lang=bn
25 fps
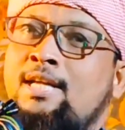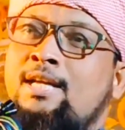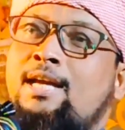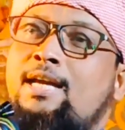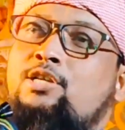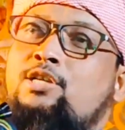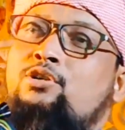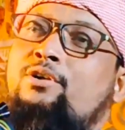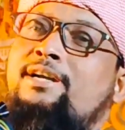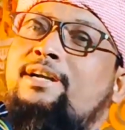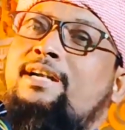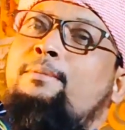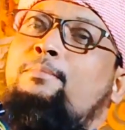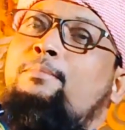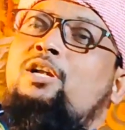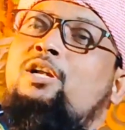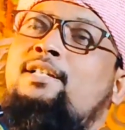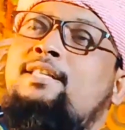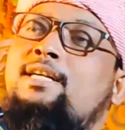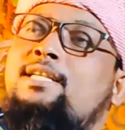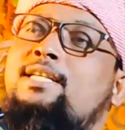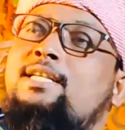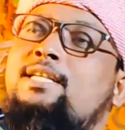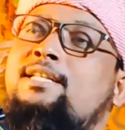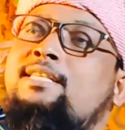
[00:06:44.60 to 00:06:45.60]
এজন্য
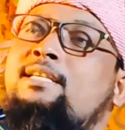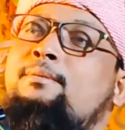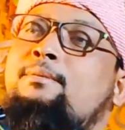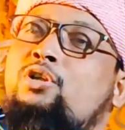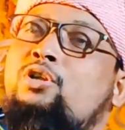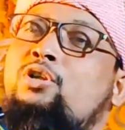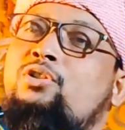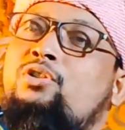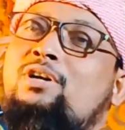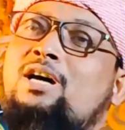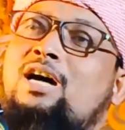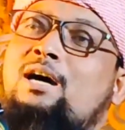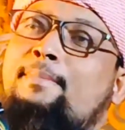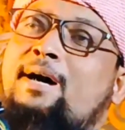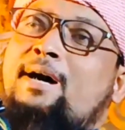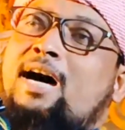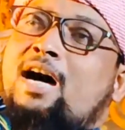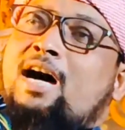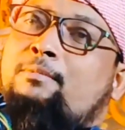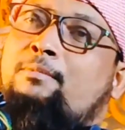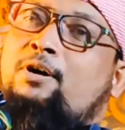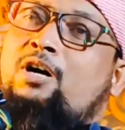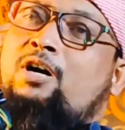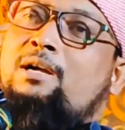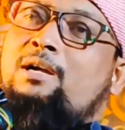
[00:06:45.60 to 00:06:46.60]
বলতে যাচ্ছি বন্ধু
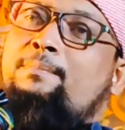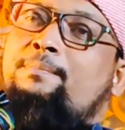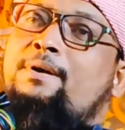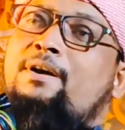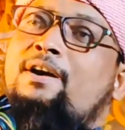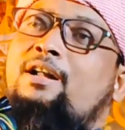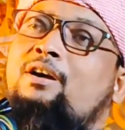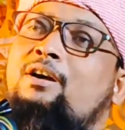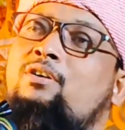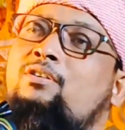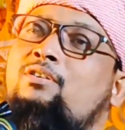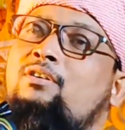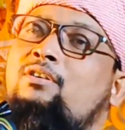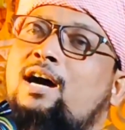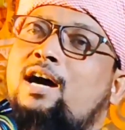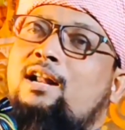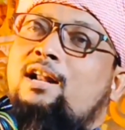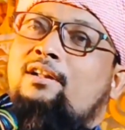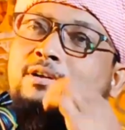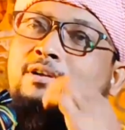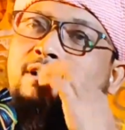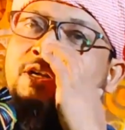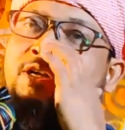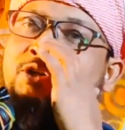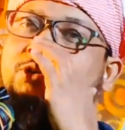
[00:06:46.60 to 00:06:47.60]
আমার ভয় পাওয়ার কোনো
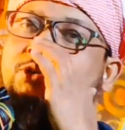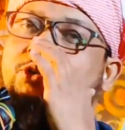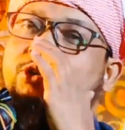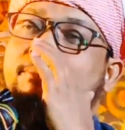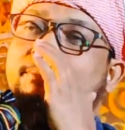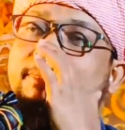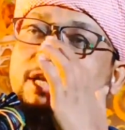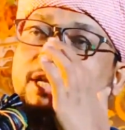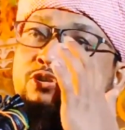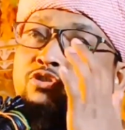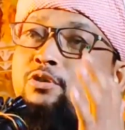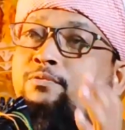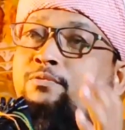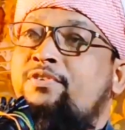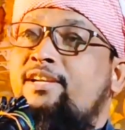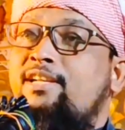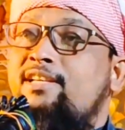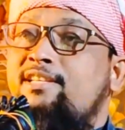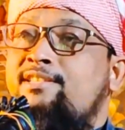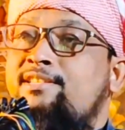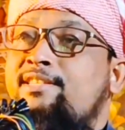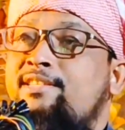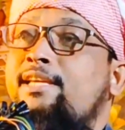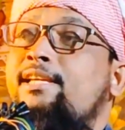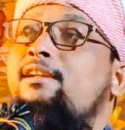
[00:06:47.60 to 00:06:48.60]
কারণ নেই শুধুমাত্র
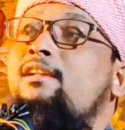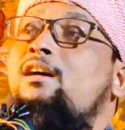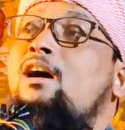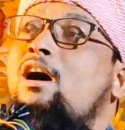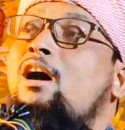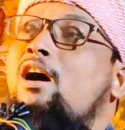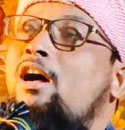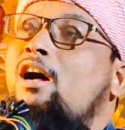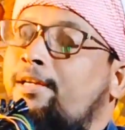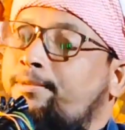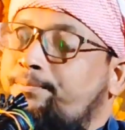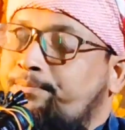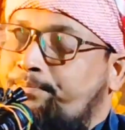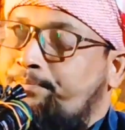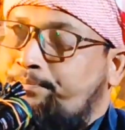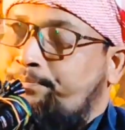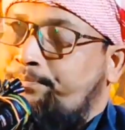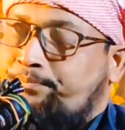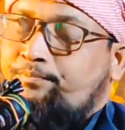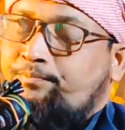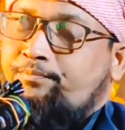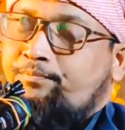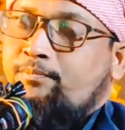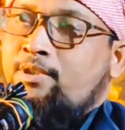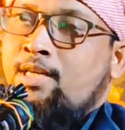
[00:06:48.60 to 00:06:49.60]
ফিলিস্তিন নয়
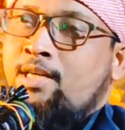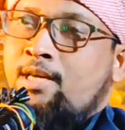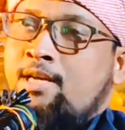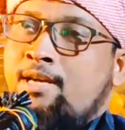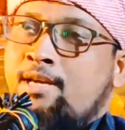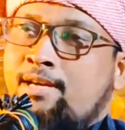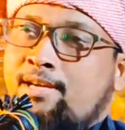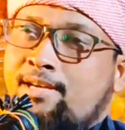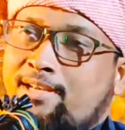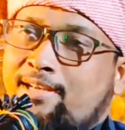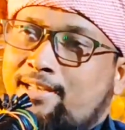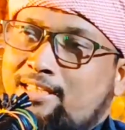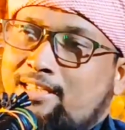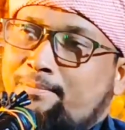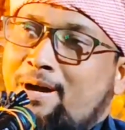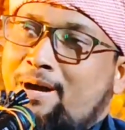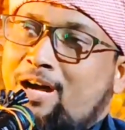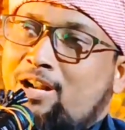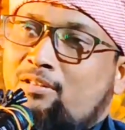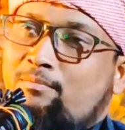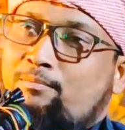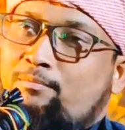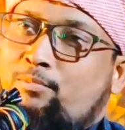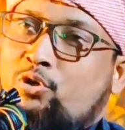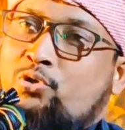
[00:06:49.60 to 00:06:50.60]
যে
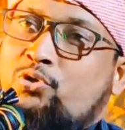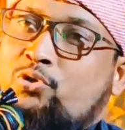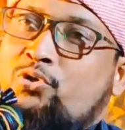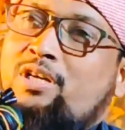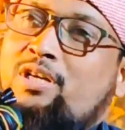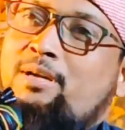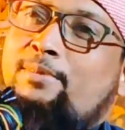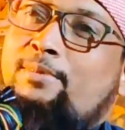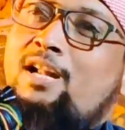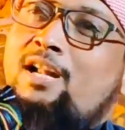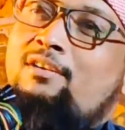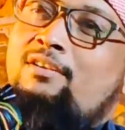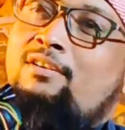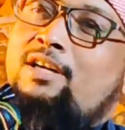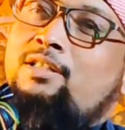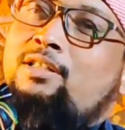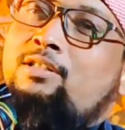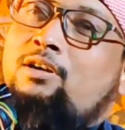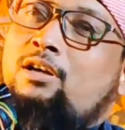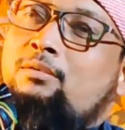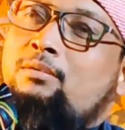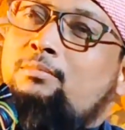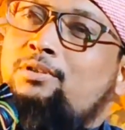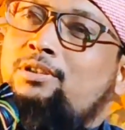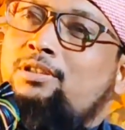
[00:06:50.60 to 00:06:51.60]
ভারতবর্ষকে বলা হয়
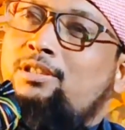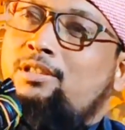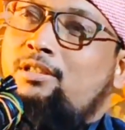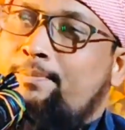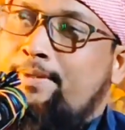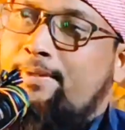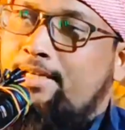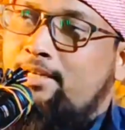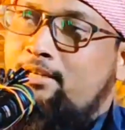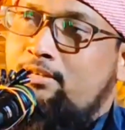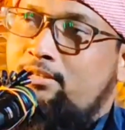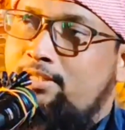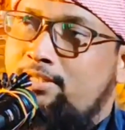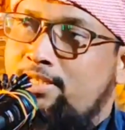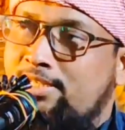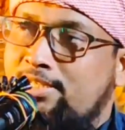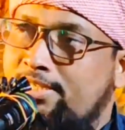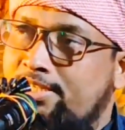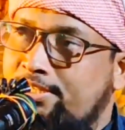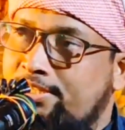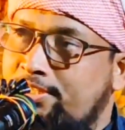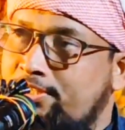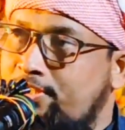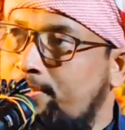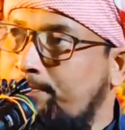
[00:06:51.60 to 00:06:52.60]
ধর্মনিরপেক্ষ
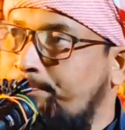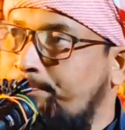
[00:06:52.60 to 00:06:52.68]
দেশ